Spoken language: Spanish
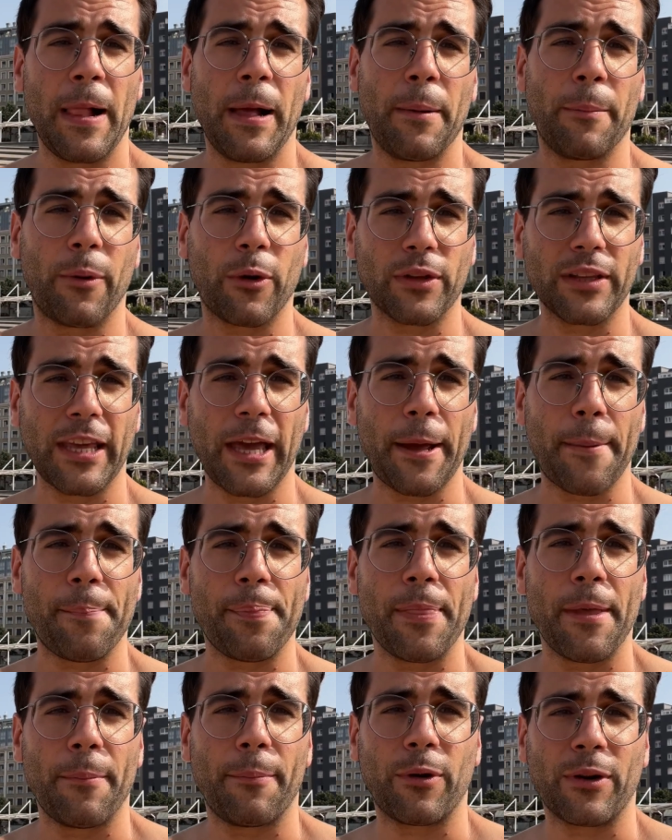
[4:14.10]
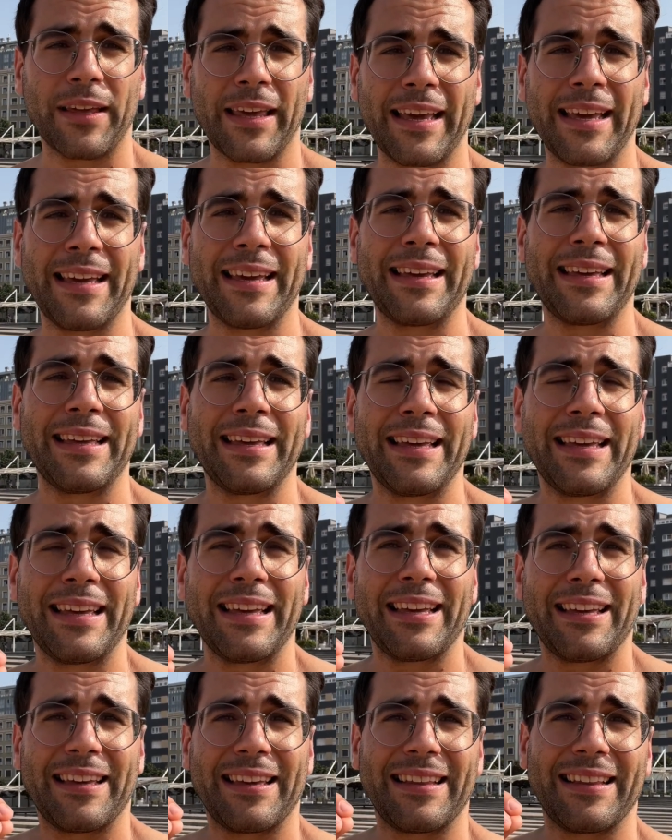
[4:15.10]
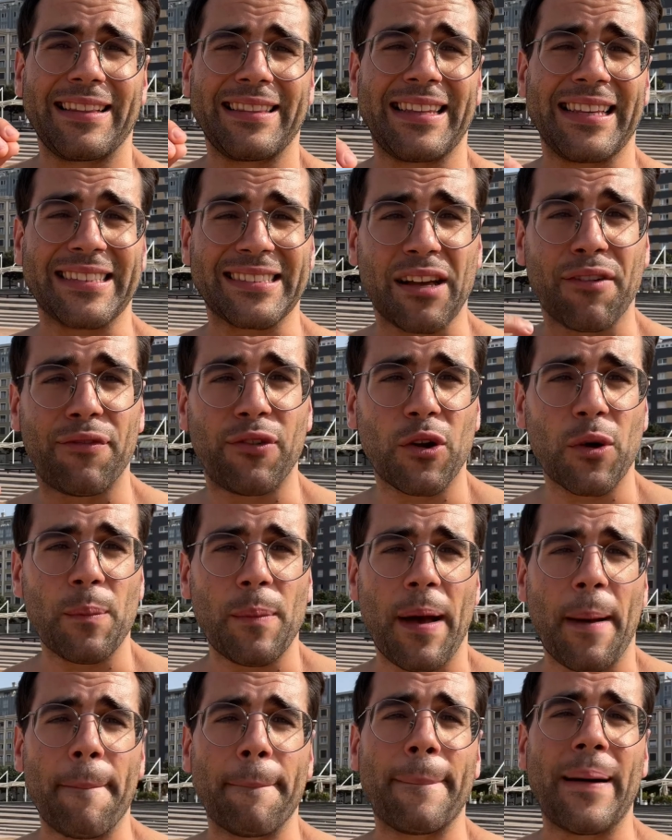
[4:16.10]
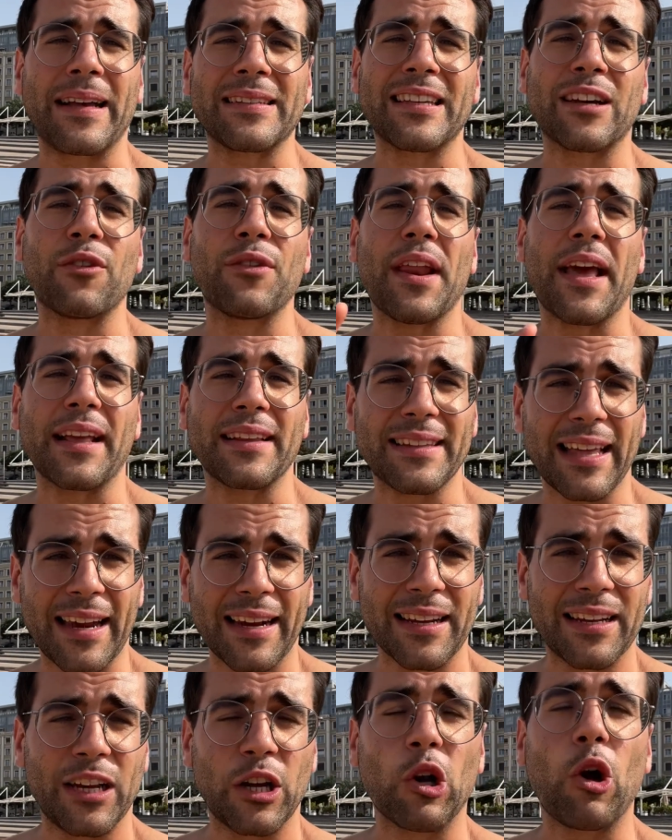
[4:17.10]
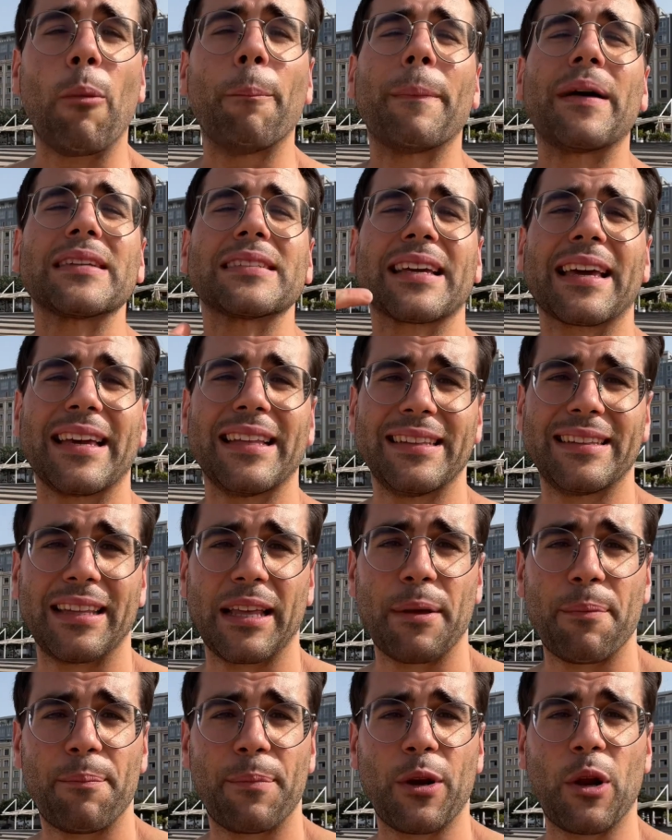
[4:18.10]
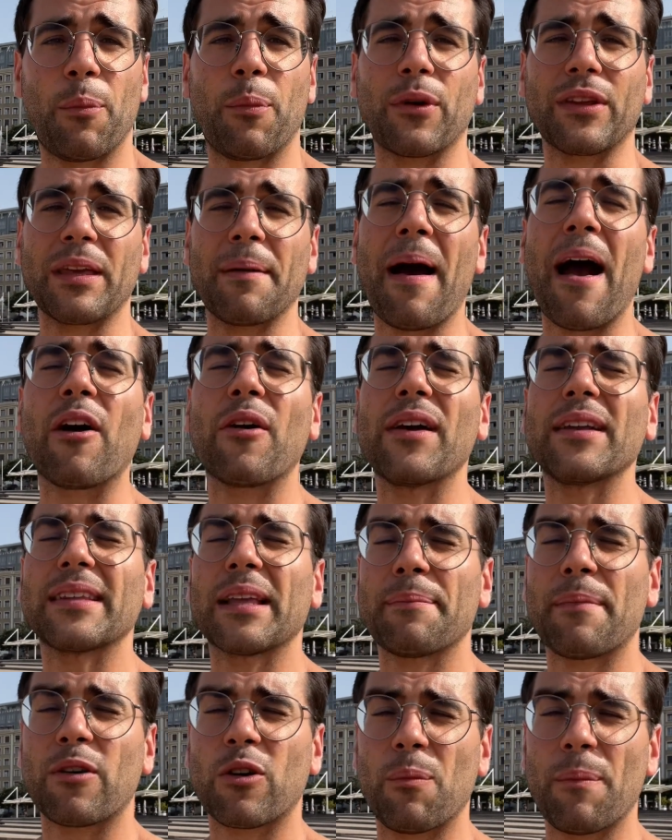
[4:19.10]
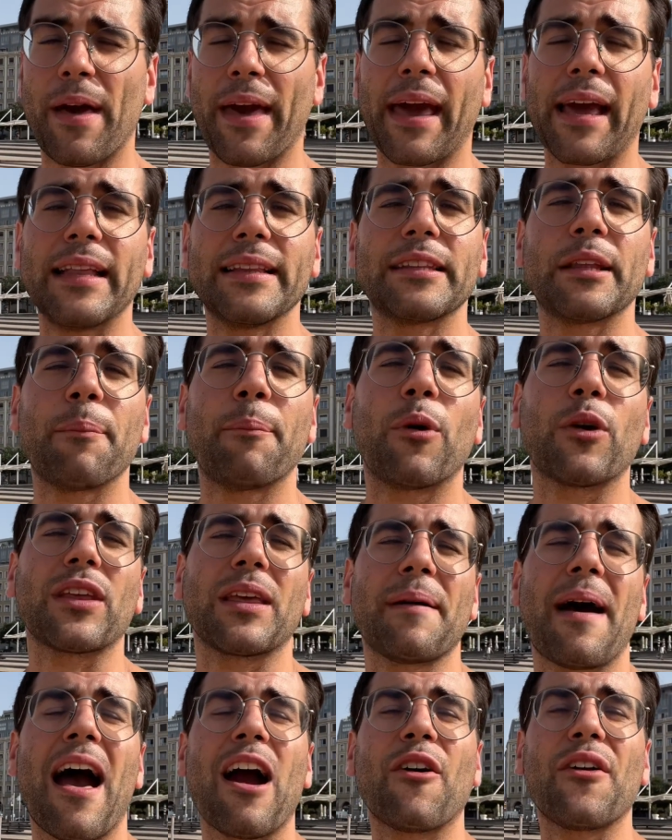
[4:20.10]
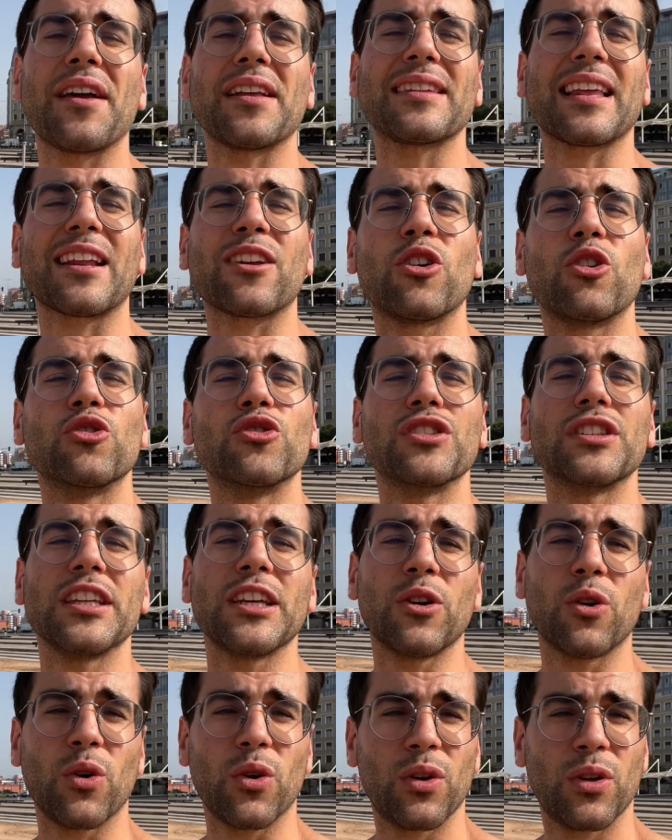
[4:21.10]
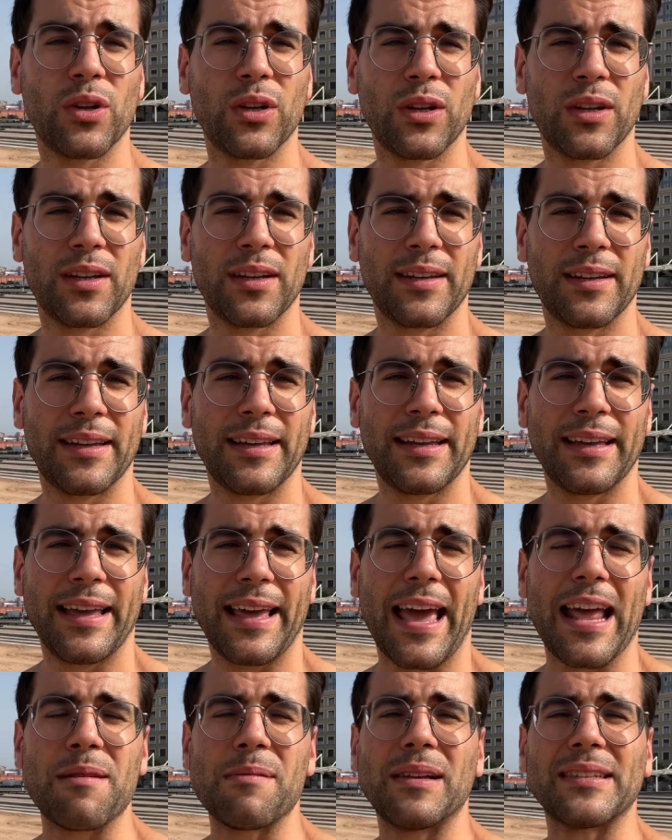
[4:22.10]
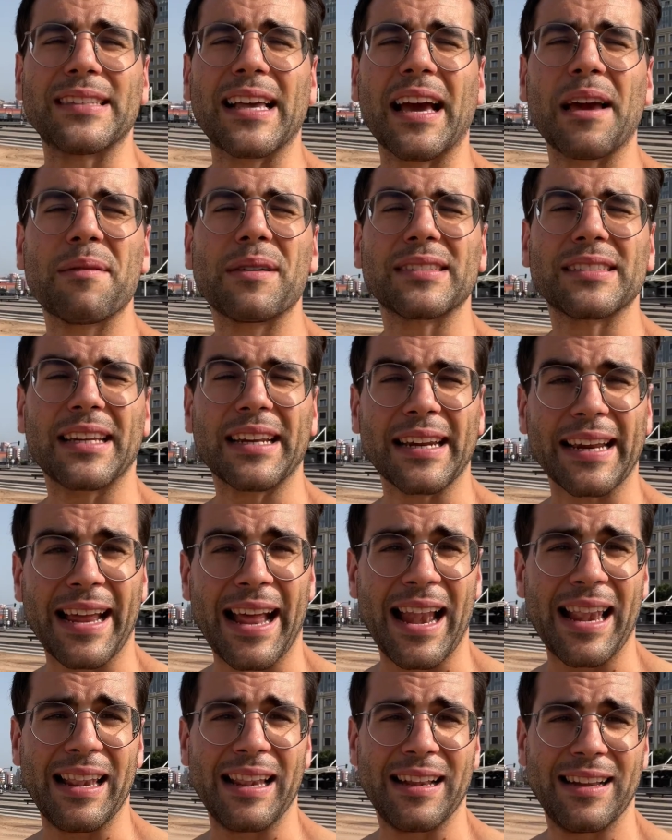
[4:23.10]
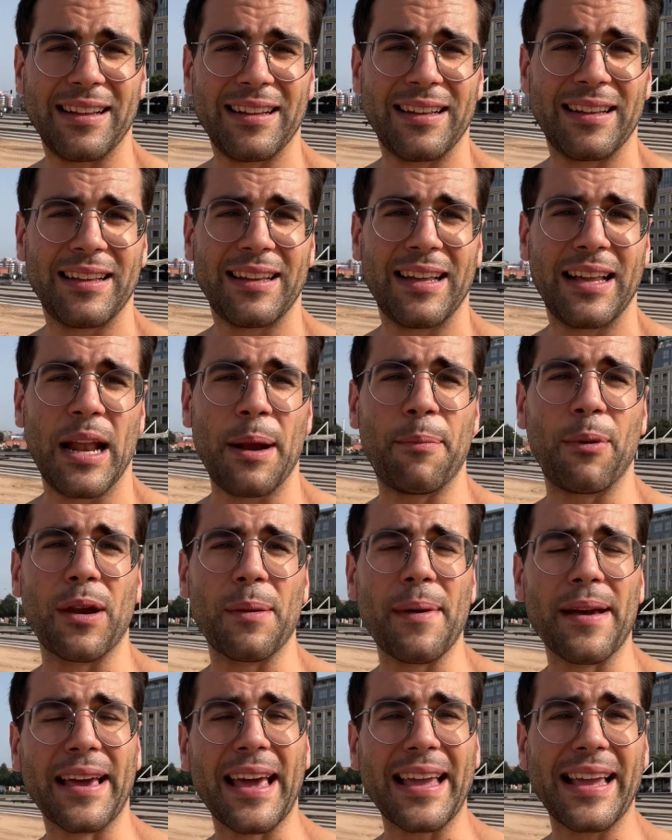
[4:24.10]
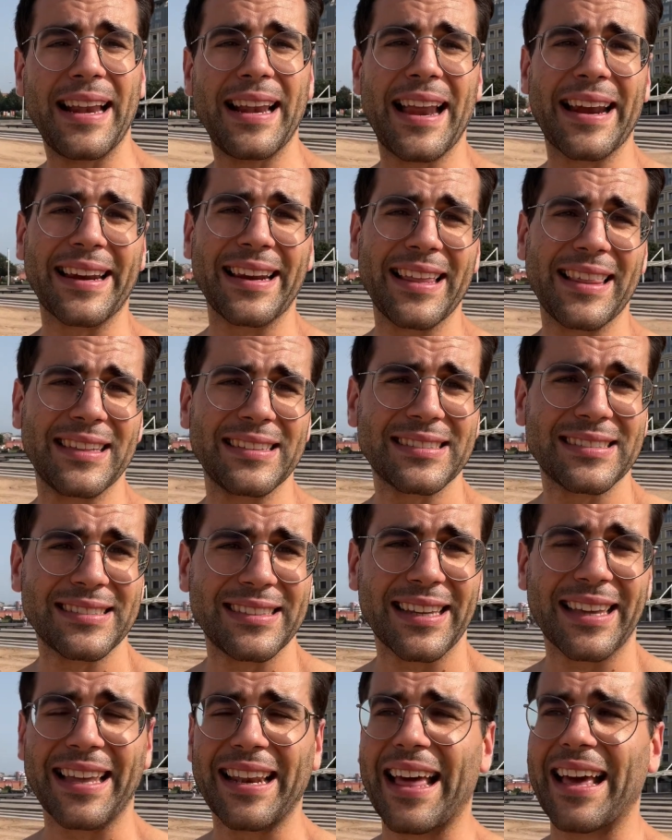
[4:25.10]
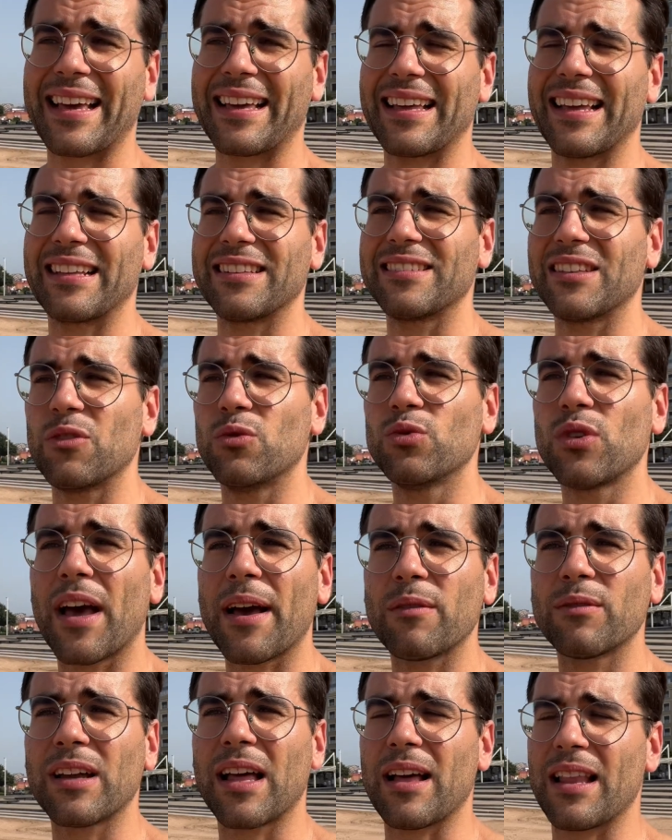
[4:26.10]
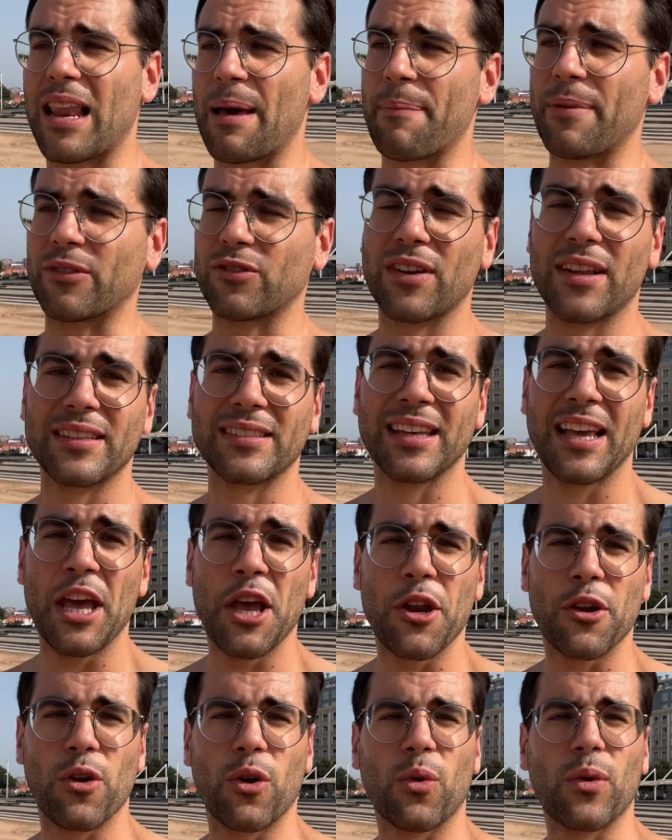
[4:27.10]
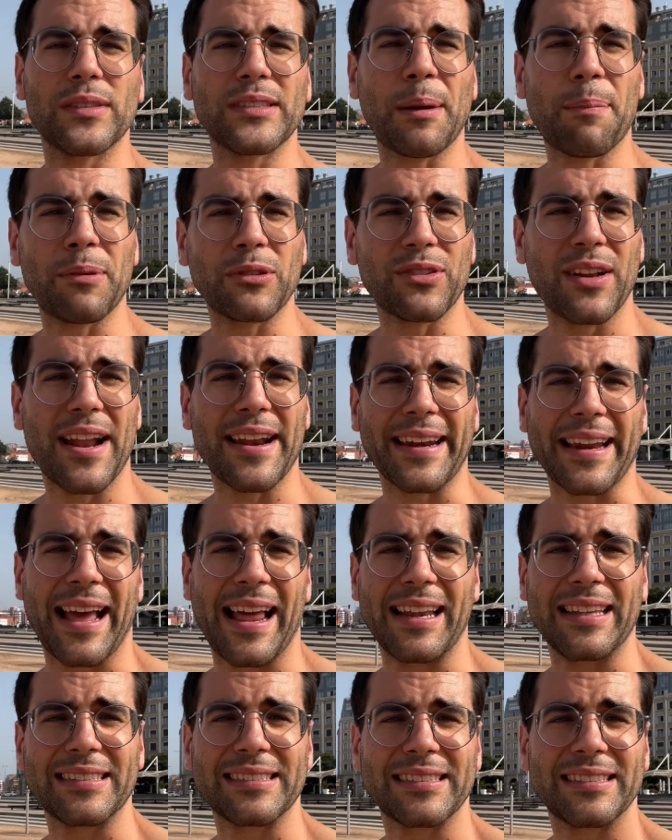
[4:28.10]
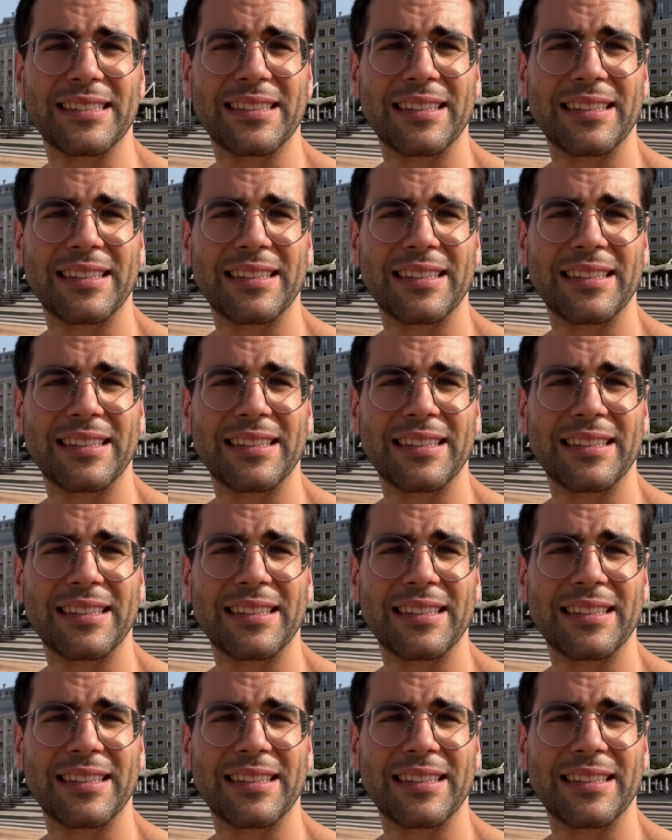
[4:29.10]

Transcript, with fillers: ¿Por qué? Porque de esa forma vas a conectar con más gente. ¿Pero por qué vas a conectar más con más gente? Porque vas a conectar contigo. El mensaje va a ser real. El problema que hay en las redes es que las, en las personas no encuentran personas reales